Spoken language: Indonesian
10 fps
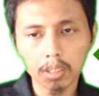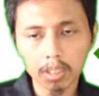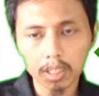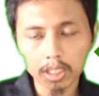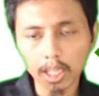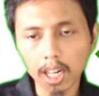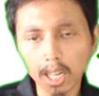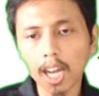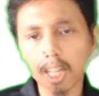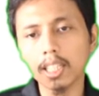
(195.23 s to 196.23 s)

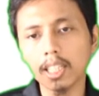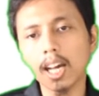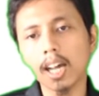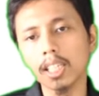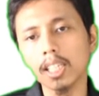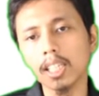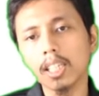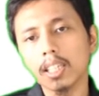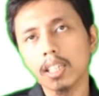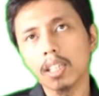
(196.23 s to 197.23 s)
kecerahan dari
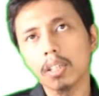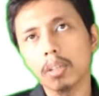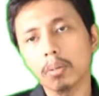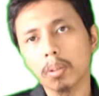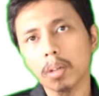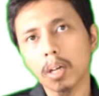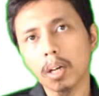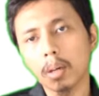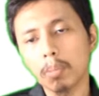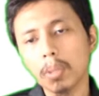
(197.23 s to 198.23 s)

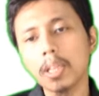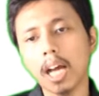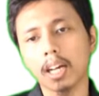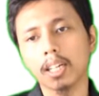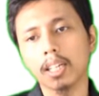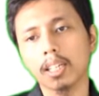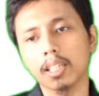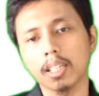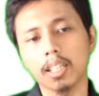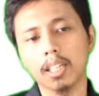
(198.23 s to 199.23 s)
uh, bintang.
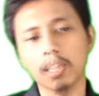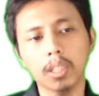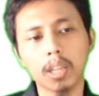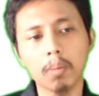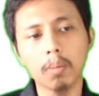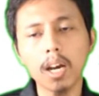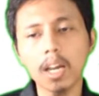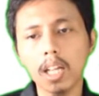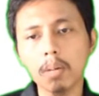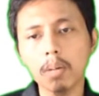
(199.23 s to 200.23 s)
Yang pertama
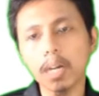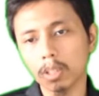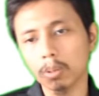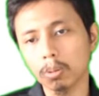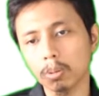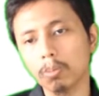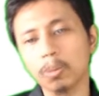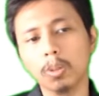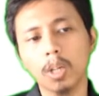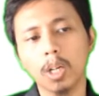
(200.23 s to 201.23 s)
ada magnitudo
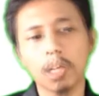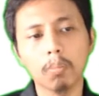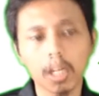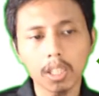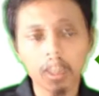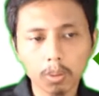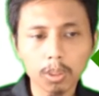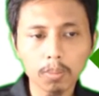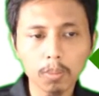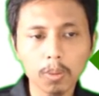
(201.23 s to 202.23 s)
semu. Magnitudo
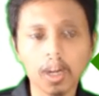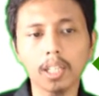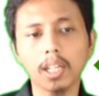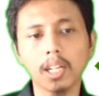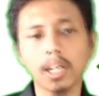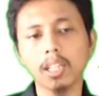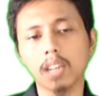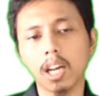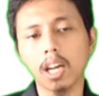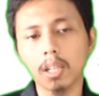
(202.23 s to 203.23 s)
semu adalah
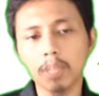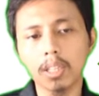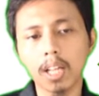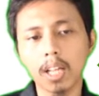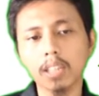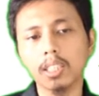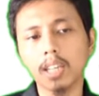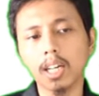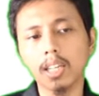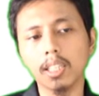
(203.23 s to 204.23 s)
kecerahan bintang
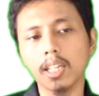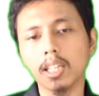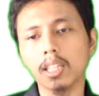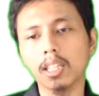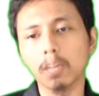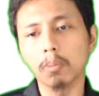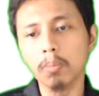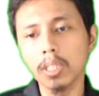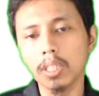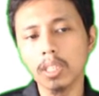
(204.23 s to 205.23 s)
jika dilihat dari
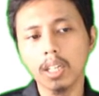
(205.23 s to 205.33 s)
bumi.